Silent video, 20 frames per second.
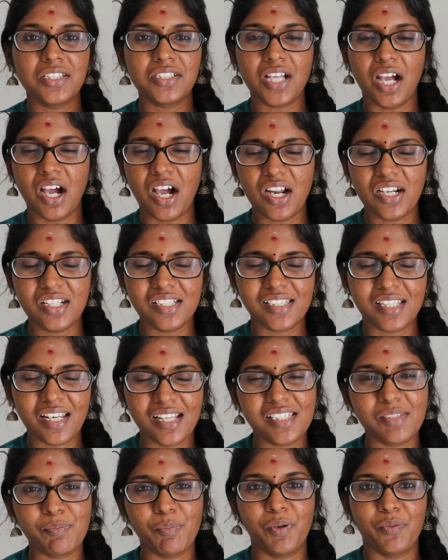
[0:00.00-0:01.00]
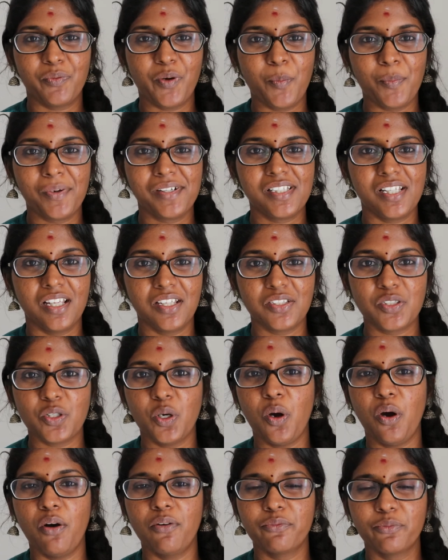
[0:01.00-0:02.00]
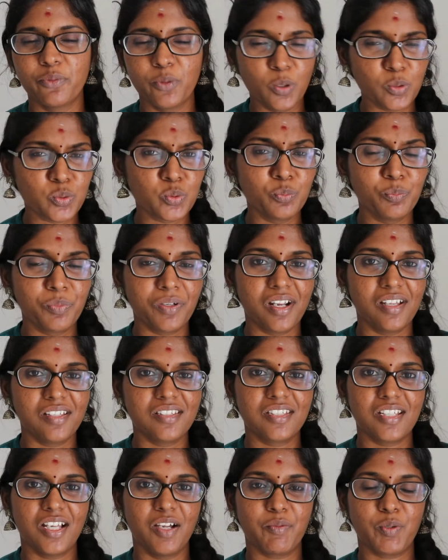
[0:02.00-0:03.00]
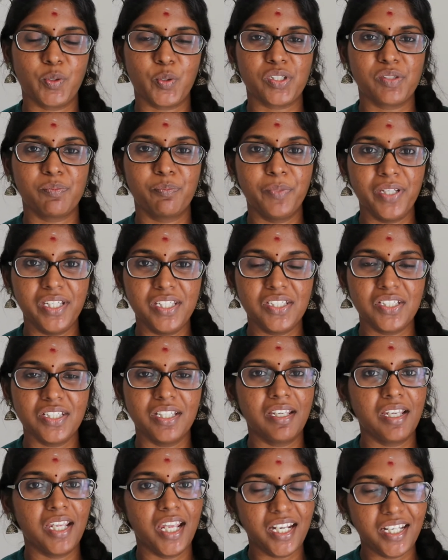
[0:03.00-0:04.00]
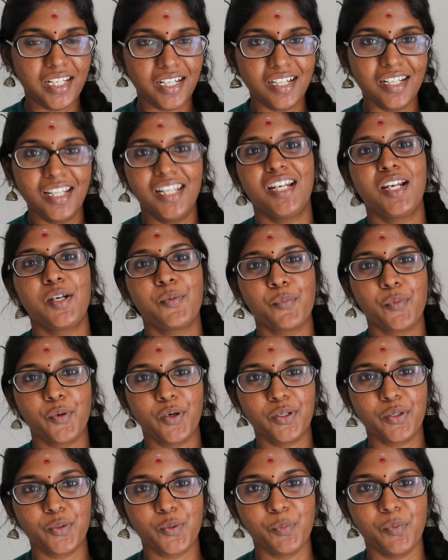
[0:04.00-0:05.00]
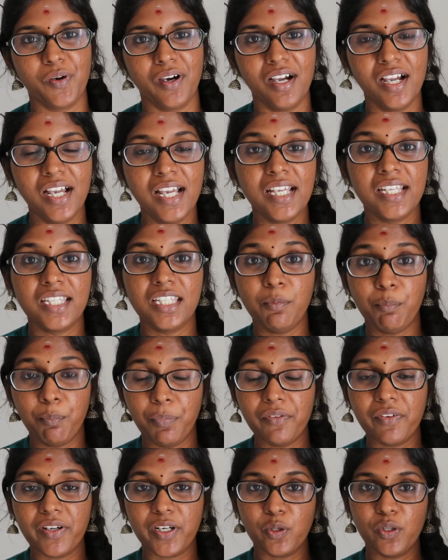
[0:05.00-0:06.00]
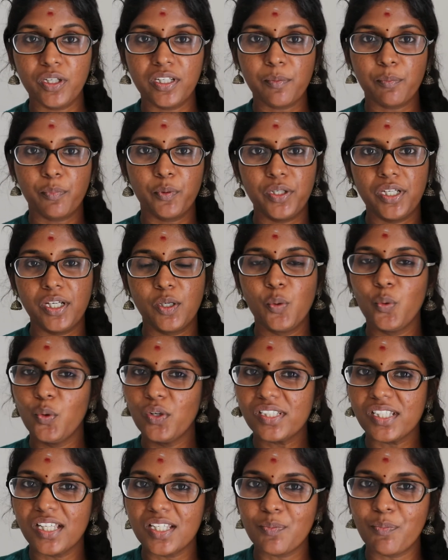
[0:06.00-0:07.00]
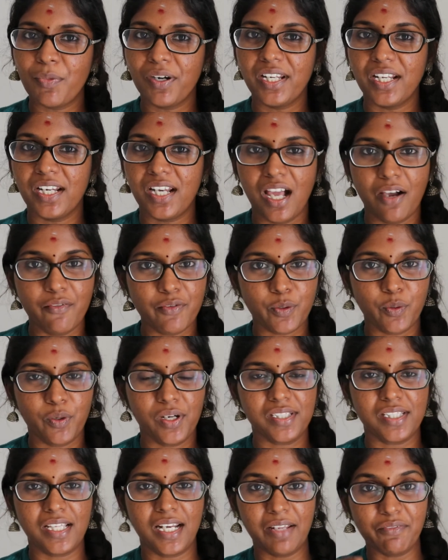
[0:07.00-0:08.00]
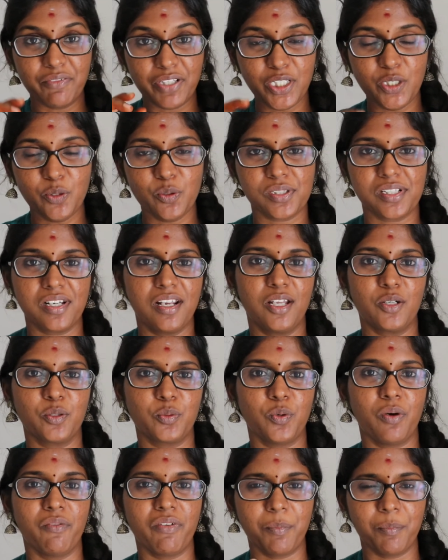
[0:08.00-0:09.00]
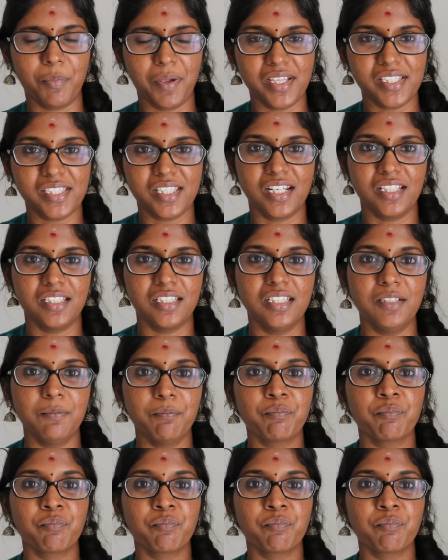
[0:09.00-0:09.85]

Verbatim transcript: சான்ஸ்லெஸ் பெர்ஃபார்மன்ஸாக இருந்துச்சான் அவ்வளோ சூப்பராக இருந்துச்சான் அவரோட ஸ்பீச்சு கேட்டுக்கிட்டே இருக்கணும் போல இருக்குமா இப்போ வரைக்கும் நீங்கள் போய் கூகுள் சர்ச் பண்ணிங்கன்னா அவரோட சில வீடியோஸ்லாம் இருக்கும் அவர் பேசுகிறது